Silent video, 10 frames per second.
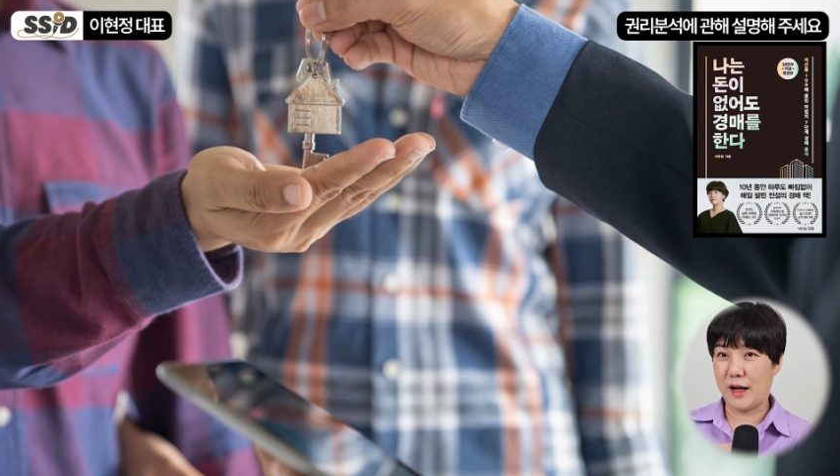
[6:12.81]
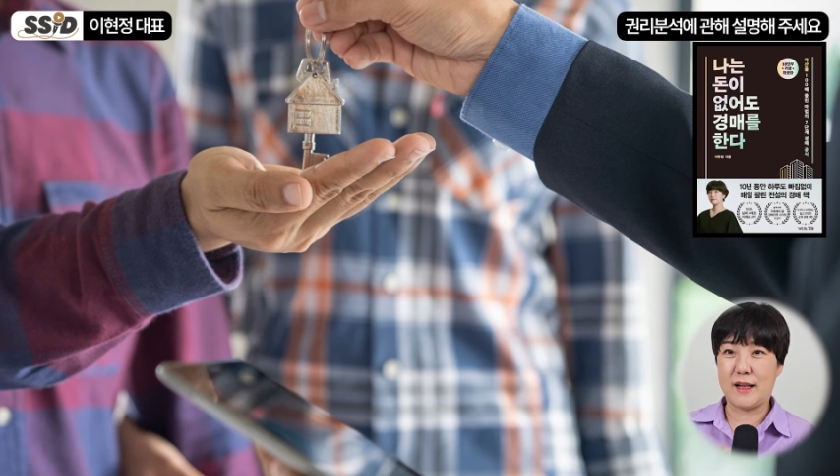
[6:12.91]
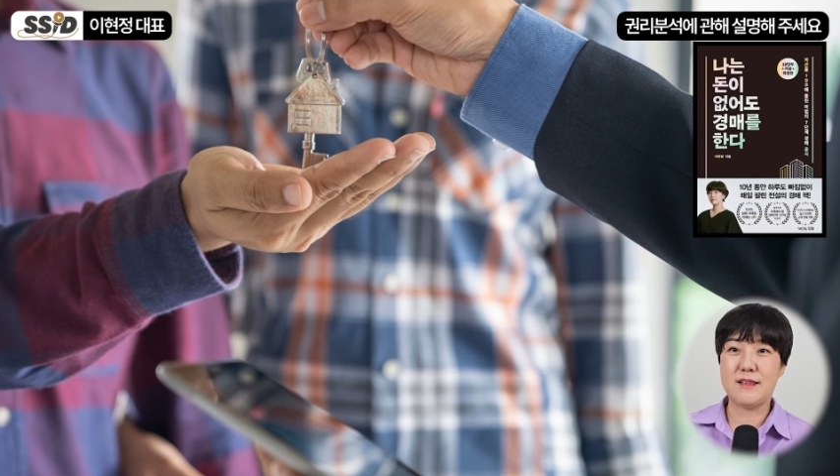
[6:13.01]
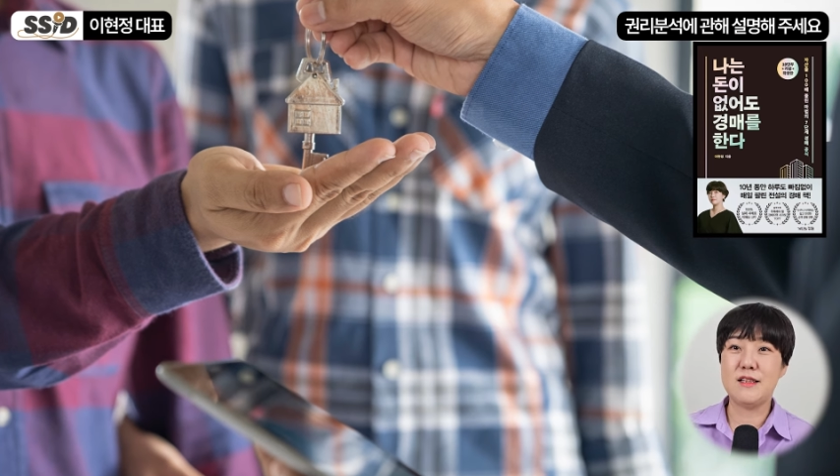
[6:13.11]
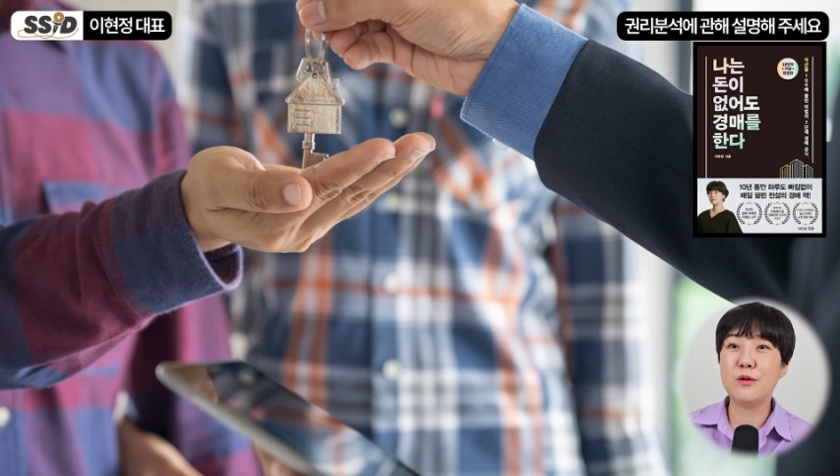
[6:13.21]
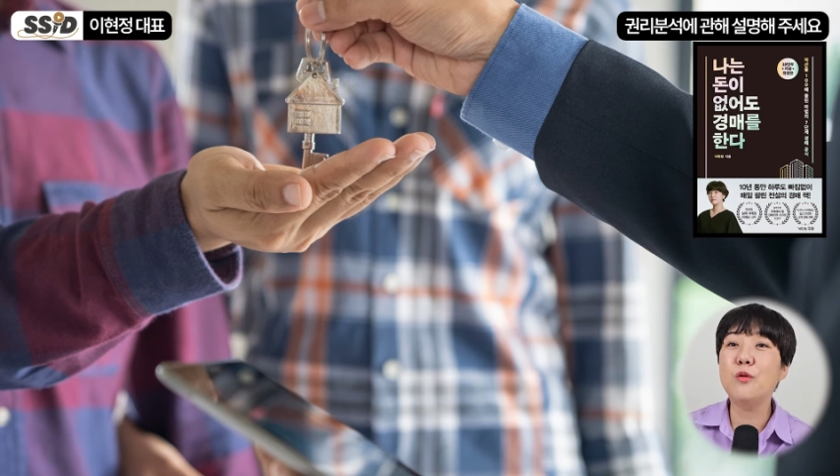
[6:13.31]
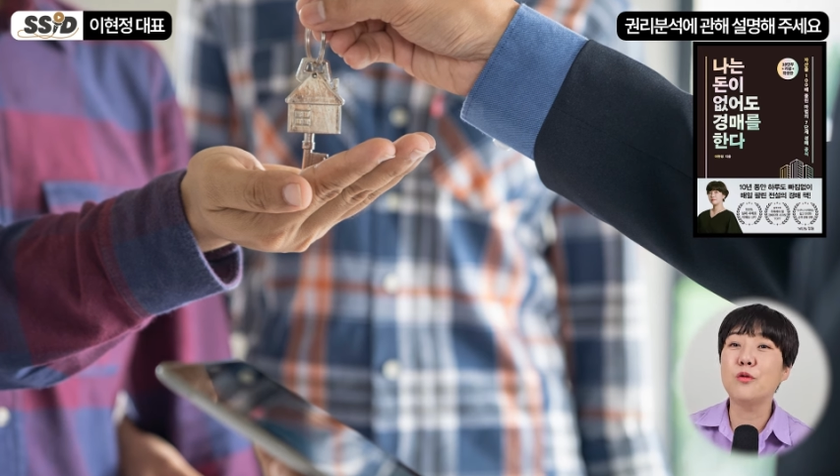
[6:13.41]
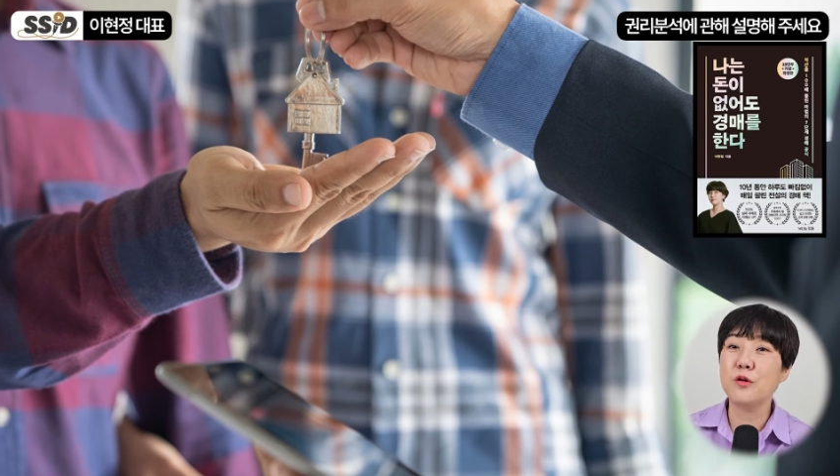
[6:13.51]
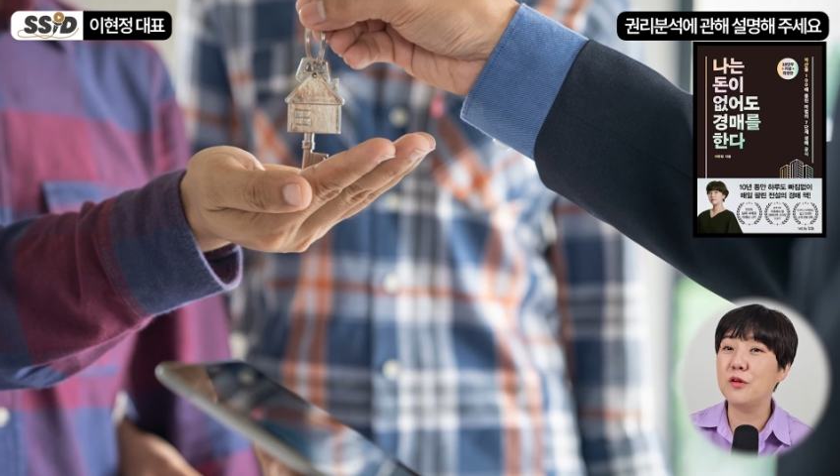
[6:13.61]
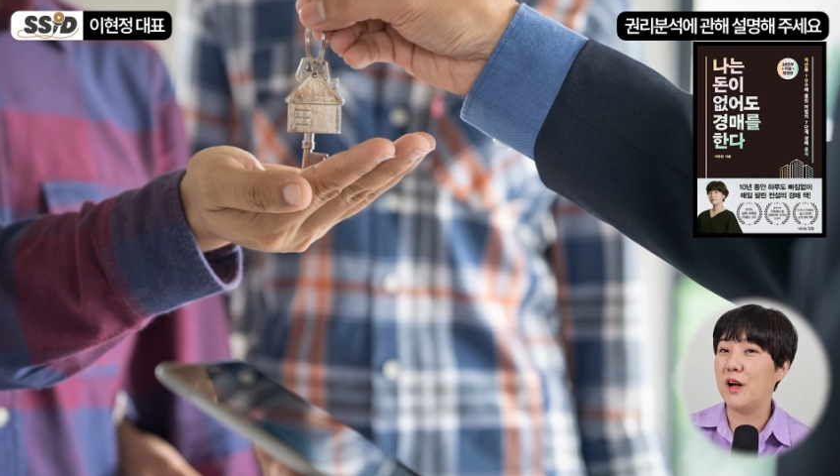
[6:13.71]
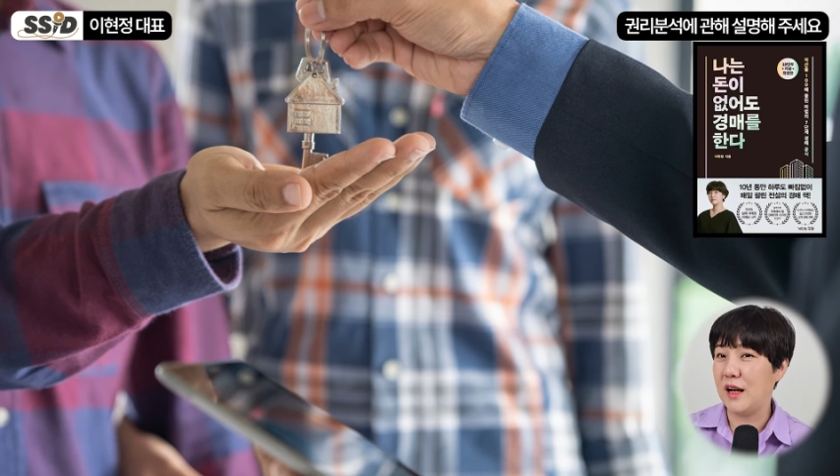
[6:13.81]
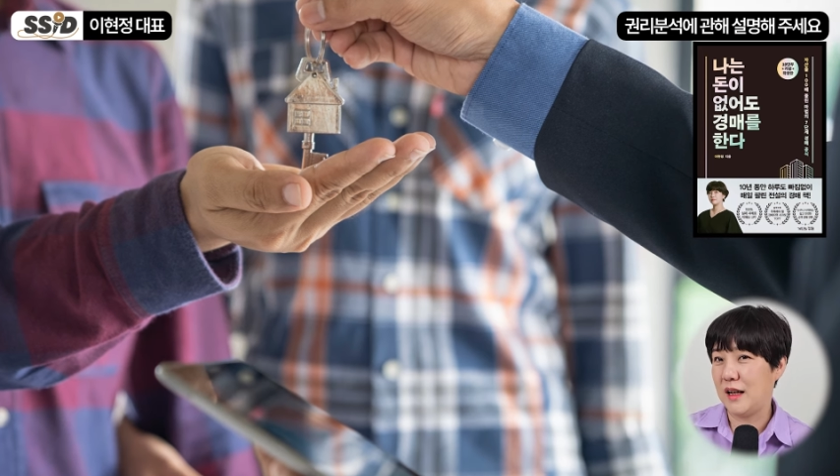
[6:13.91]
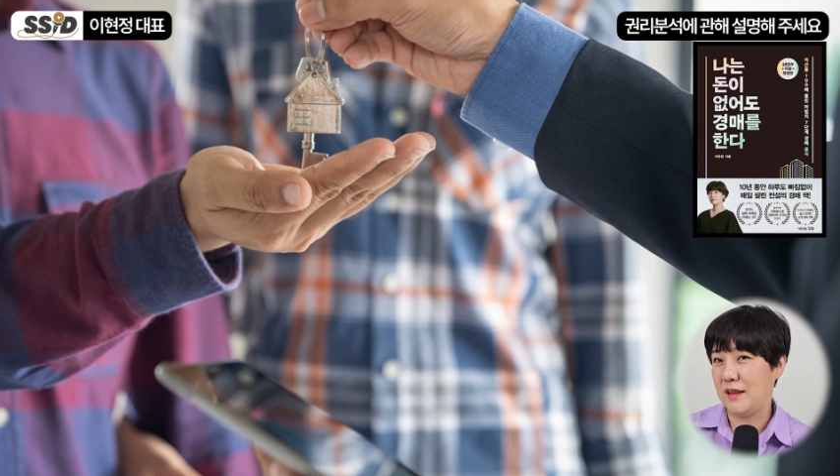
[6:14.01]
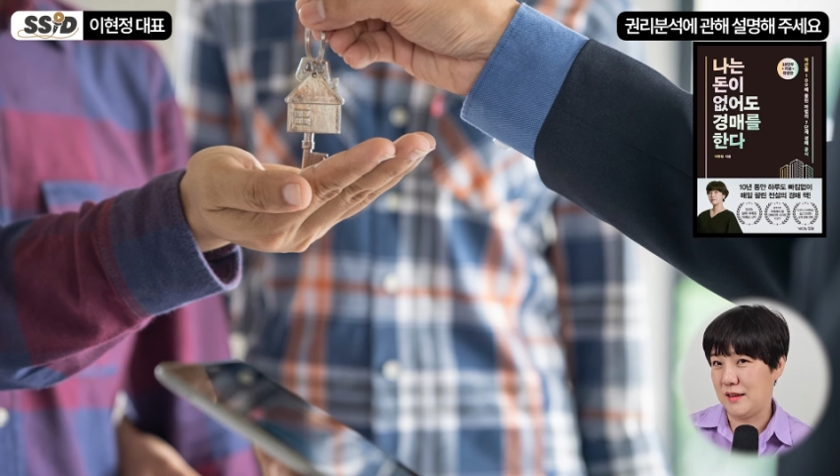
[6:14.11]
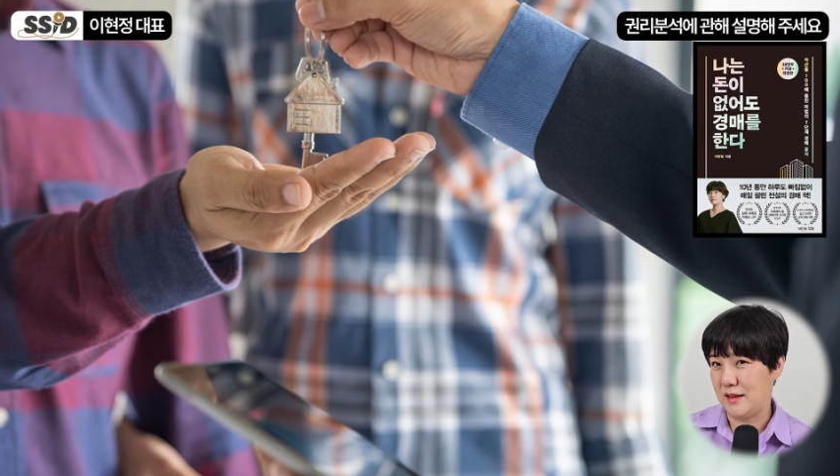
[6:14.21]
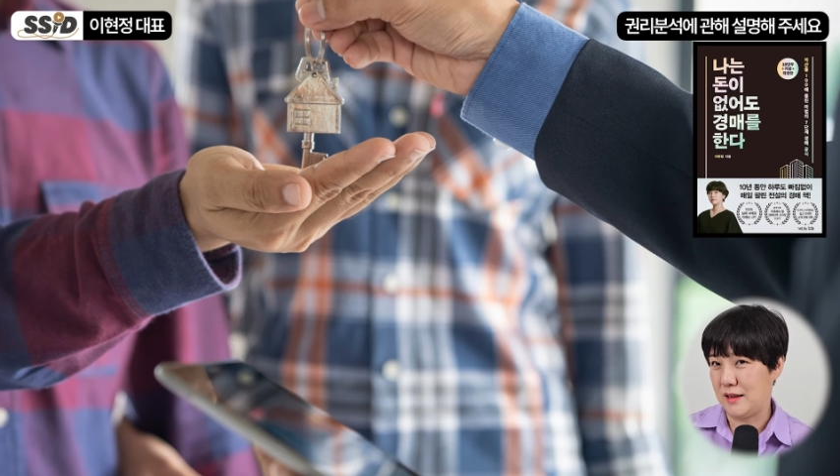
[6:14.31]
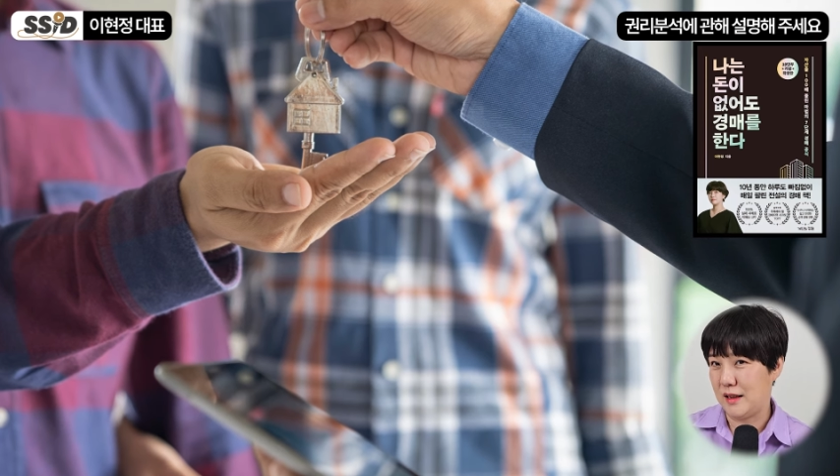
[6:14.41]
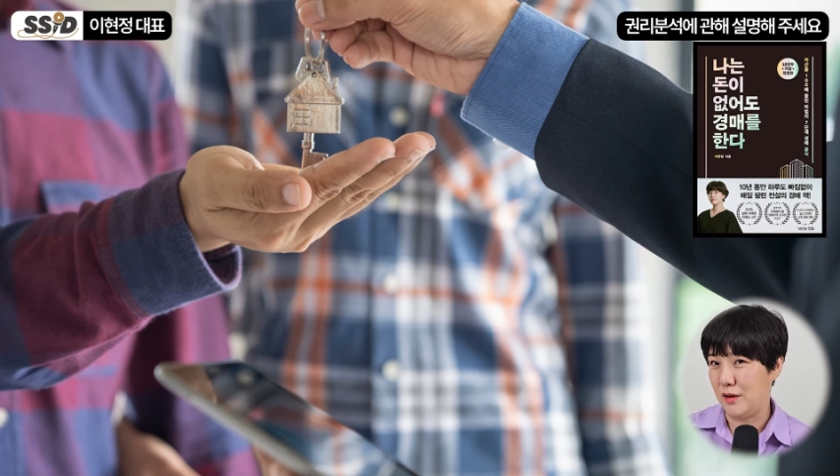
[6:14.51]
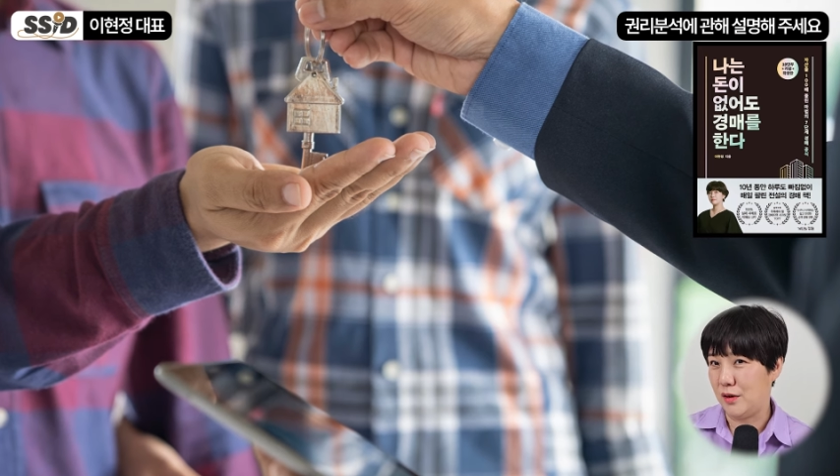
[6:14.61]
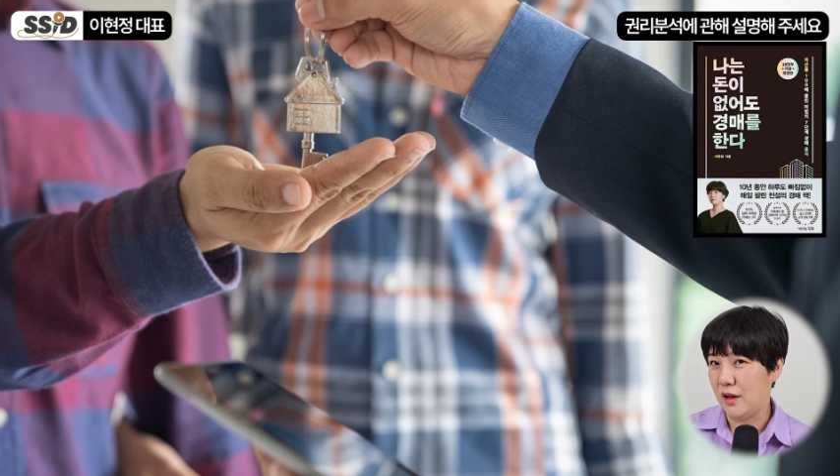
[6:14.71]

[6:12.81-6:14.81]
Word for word: 같이 공유를 하게 되잖아요.